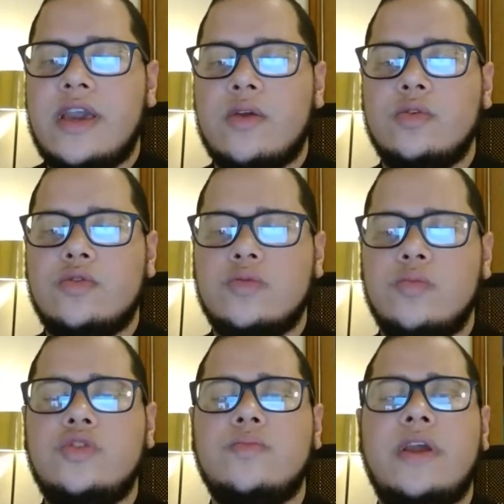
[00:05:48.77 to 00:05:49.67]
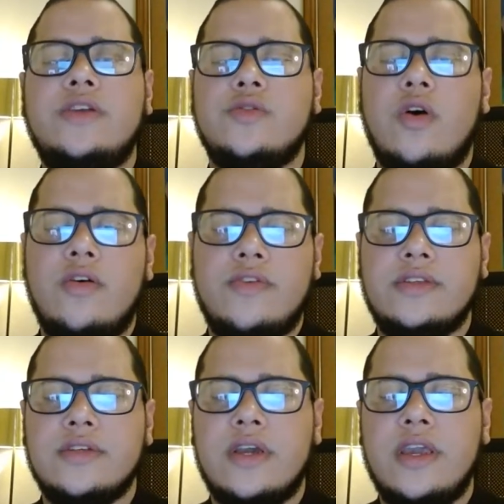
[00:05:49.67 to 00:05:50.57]
garotos muito mais
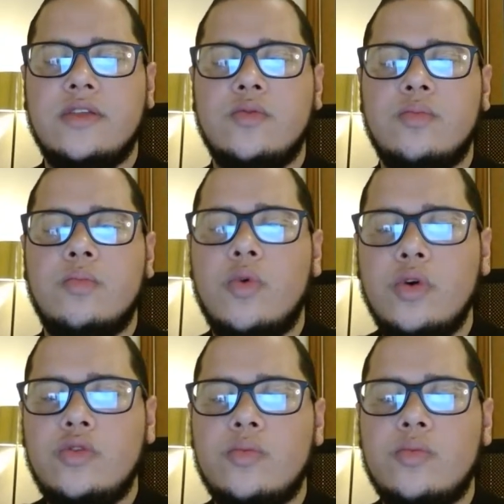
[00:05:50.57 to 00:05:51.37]
jovens ganhando muito